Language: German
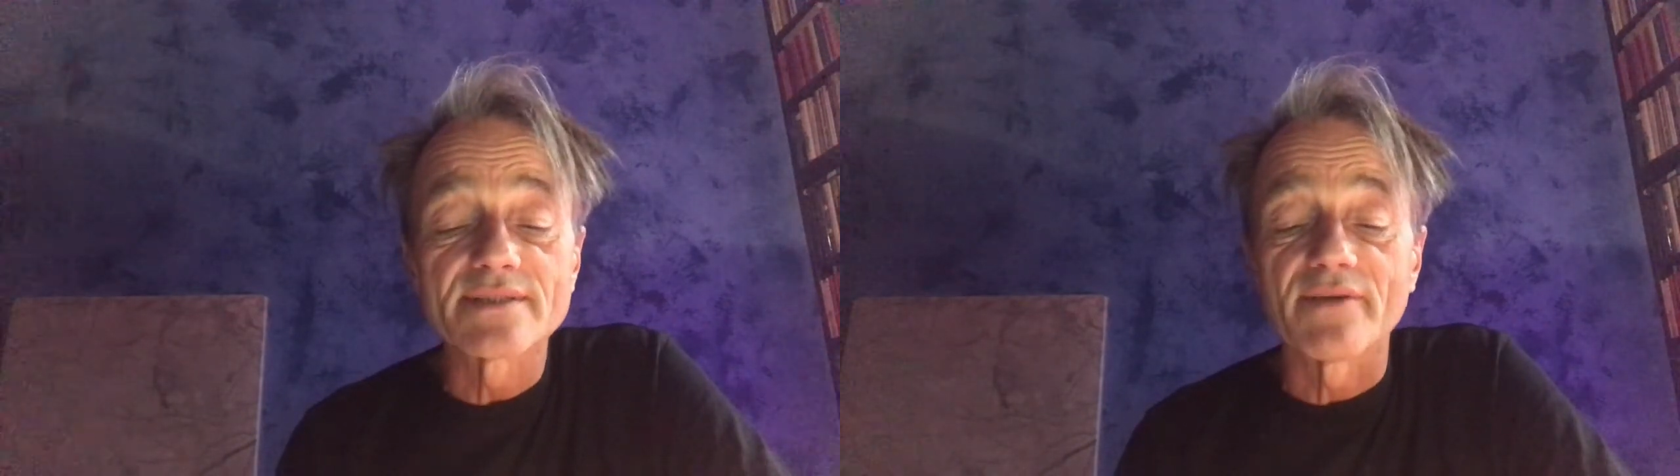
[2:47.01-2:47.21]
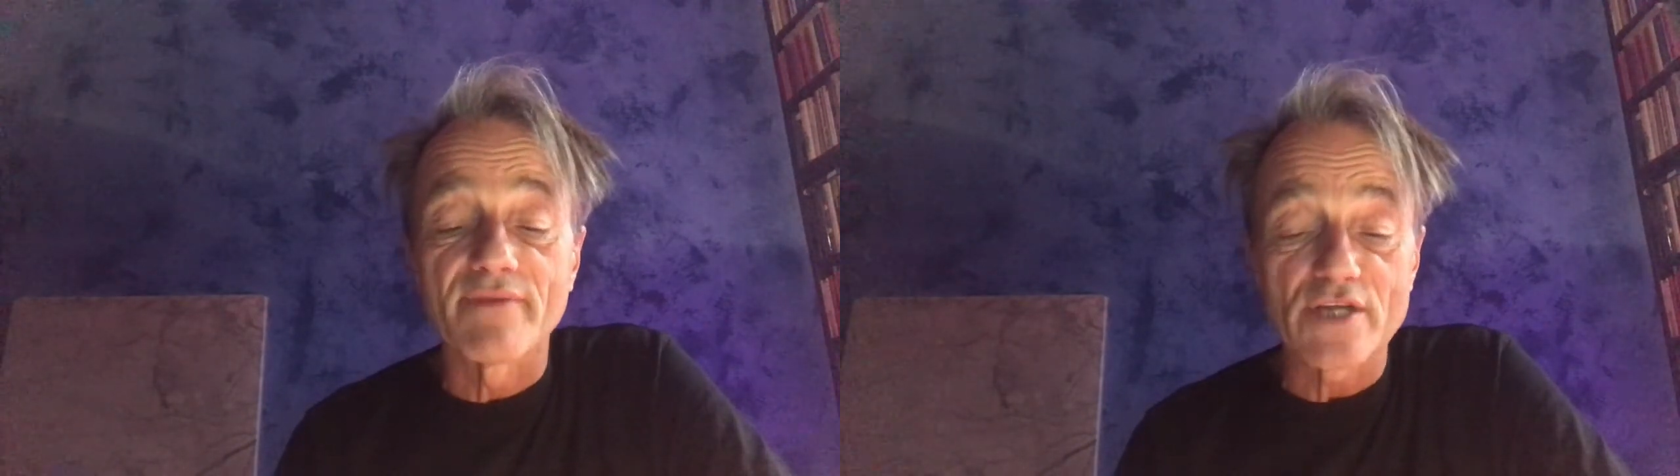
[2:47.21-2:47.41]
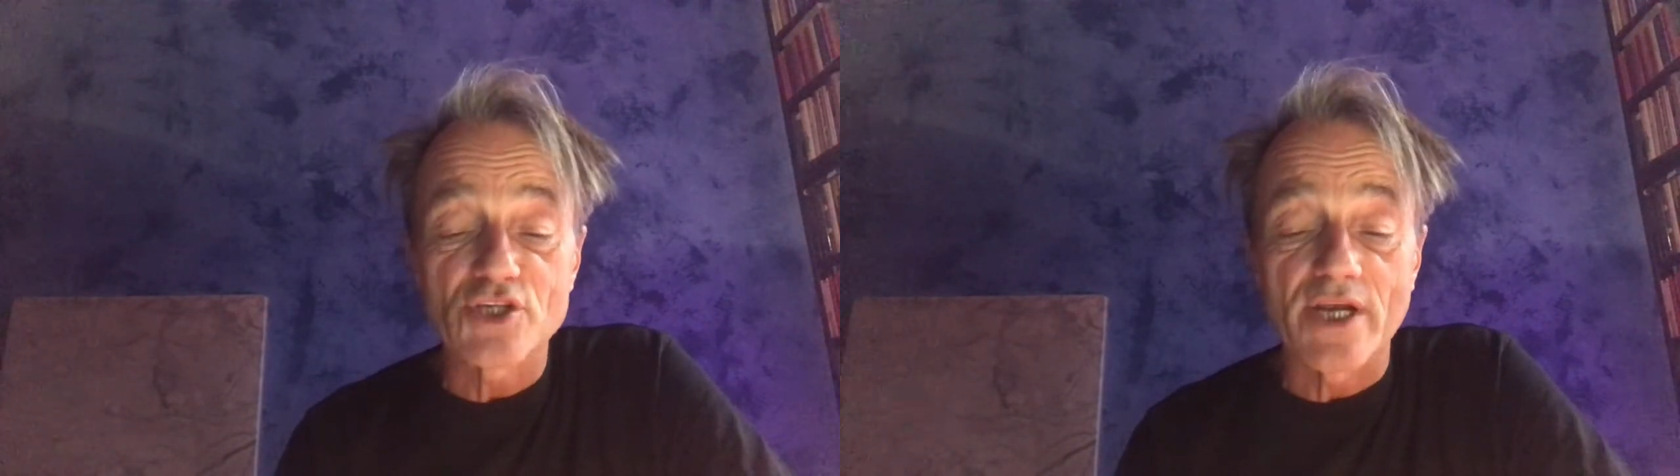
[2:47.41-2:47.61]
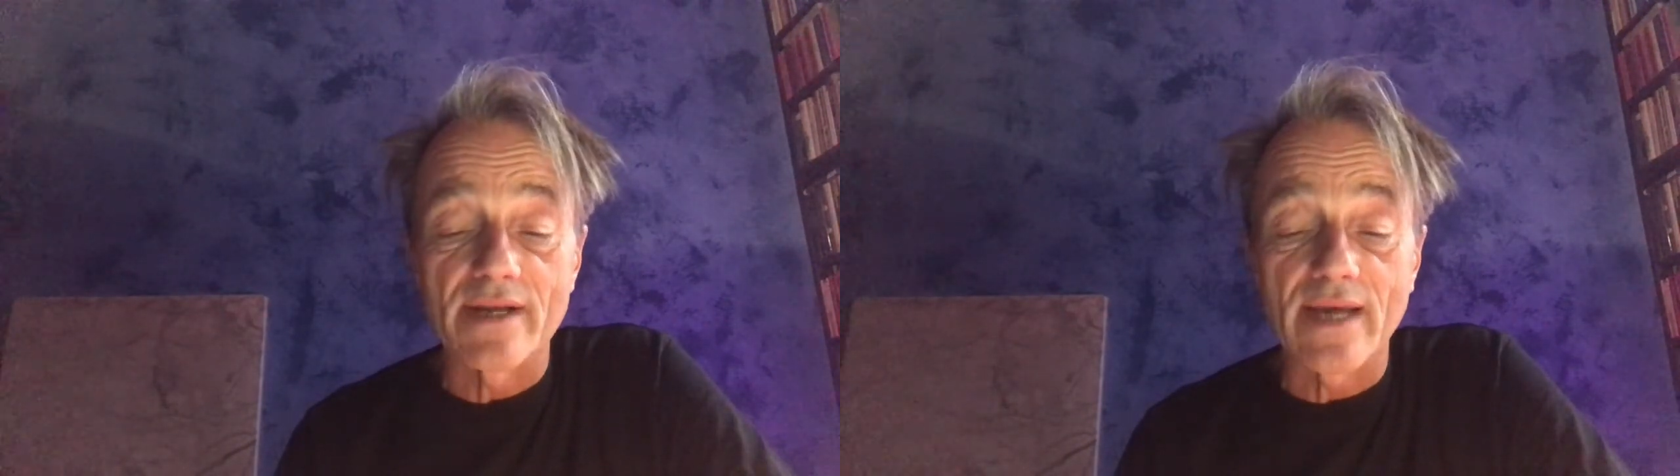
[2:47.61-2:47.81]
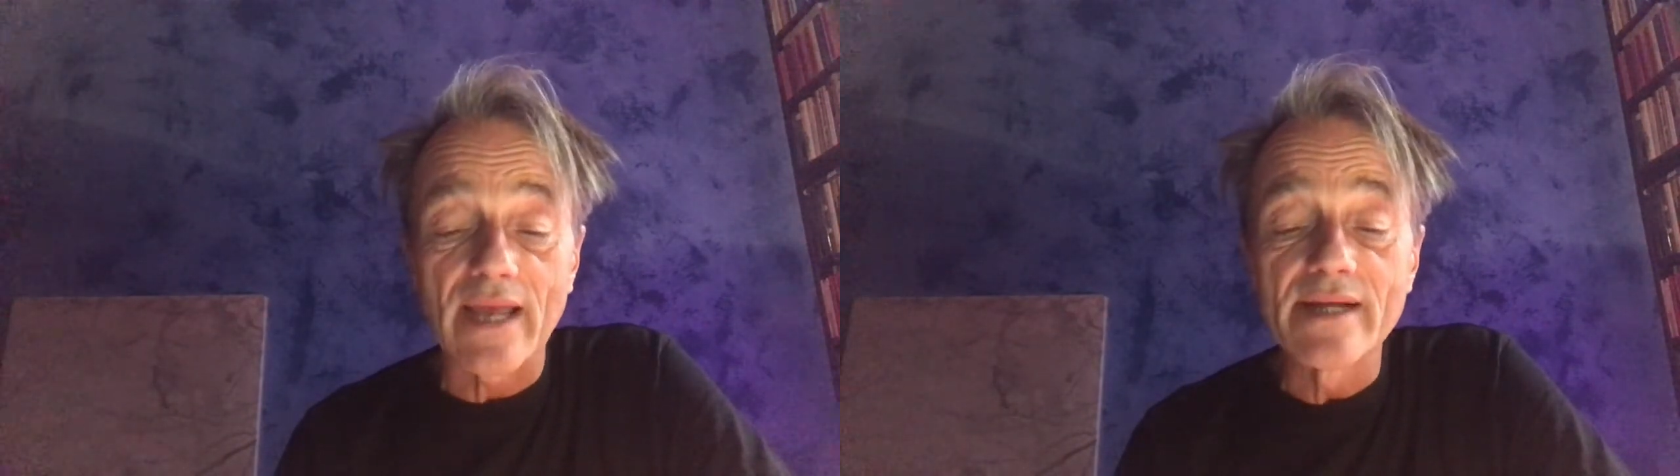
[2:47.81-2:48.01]
Gewäsch
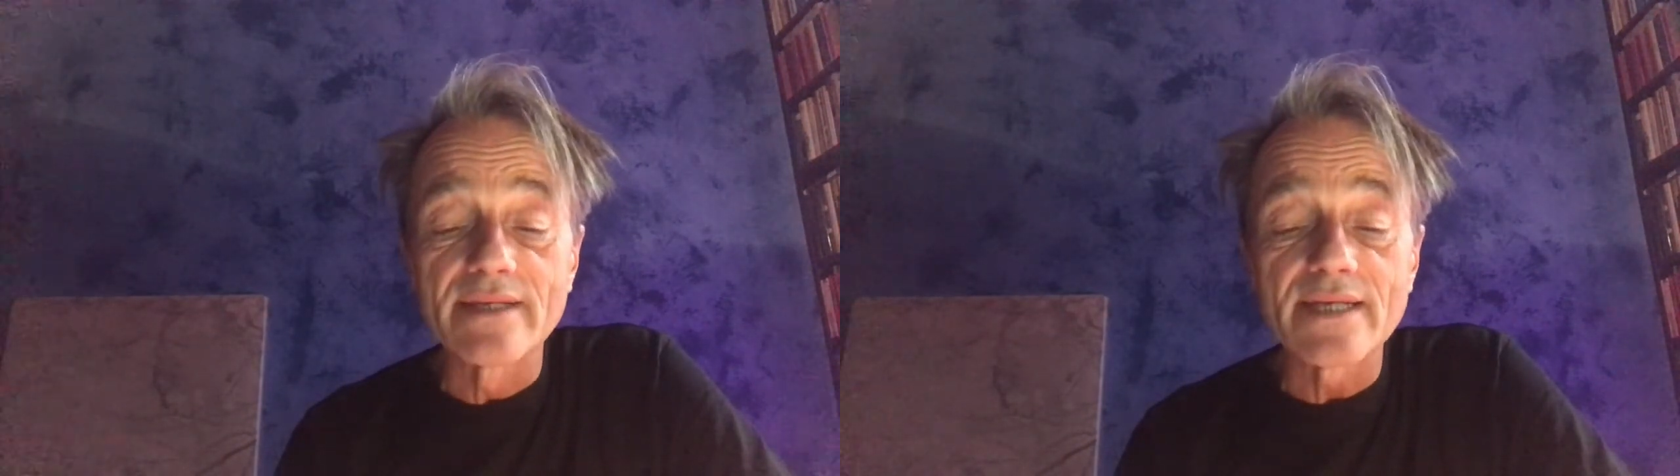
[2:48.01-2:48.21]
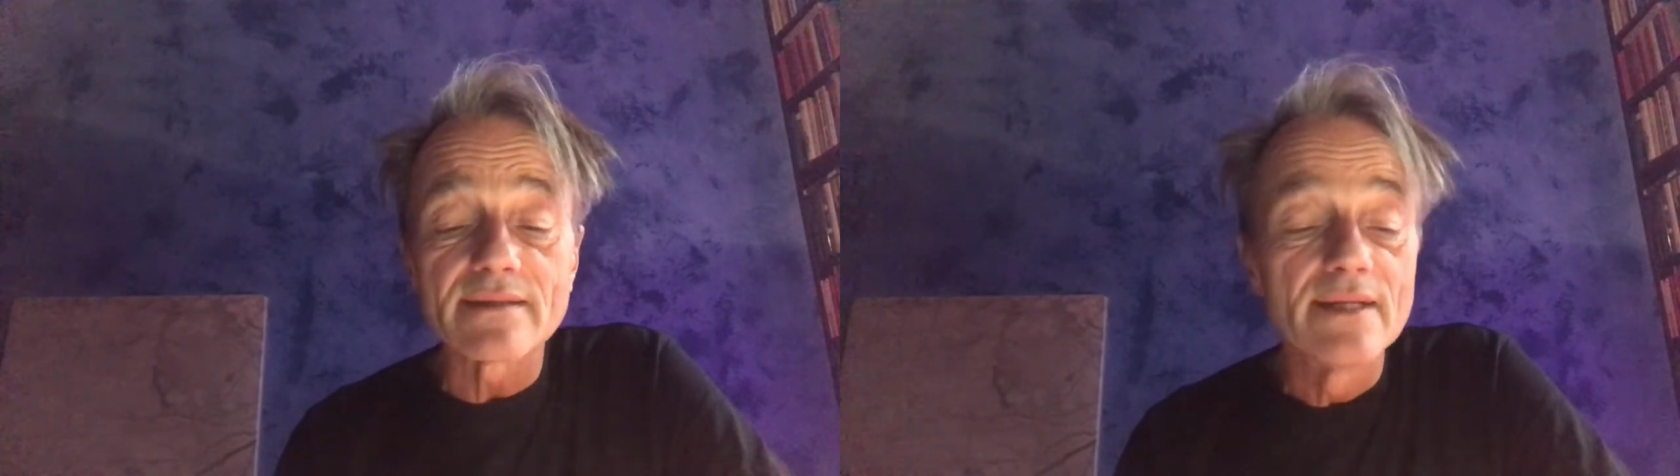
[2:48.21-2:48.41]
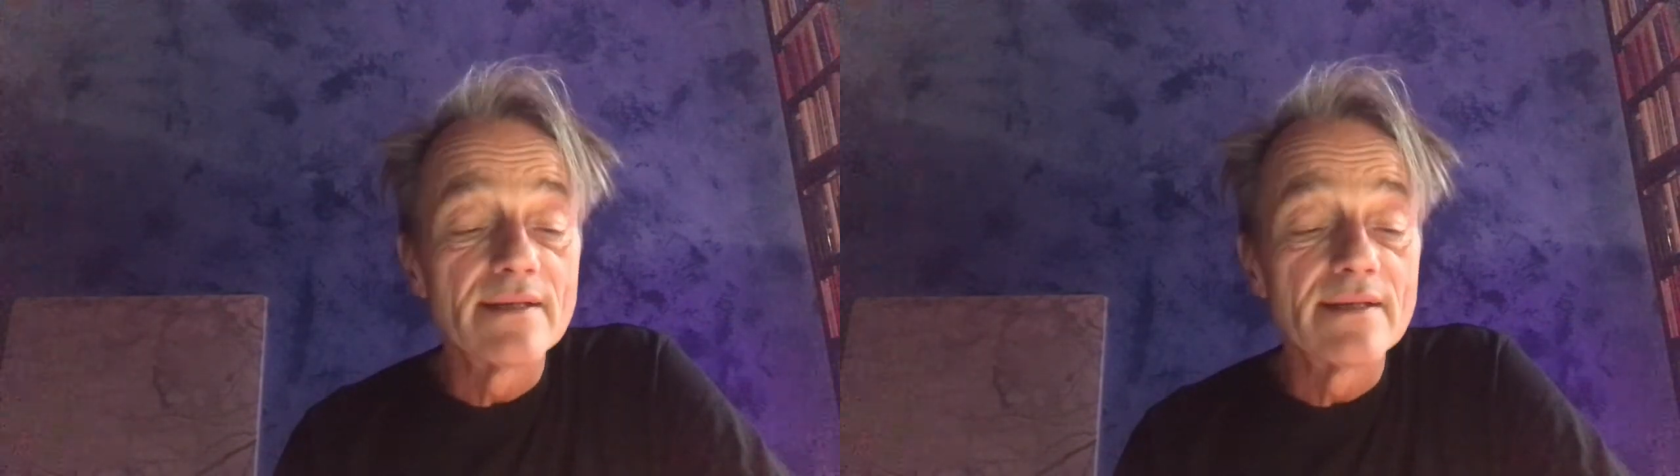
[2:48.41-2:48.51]
generell nicht,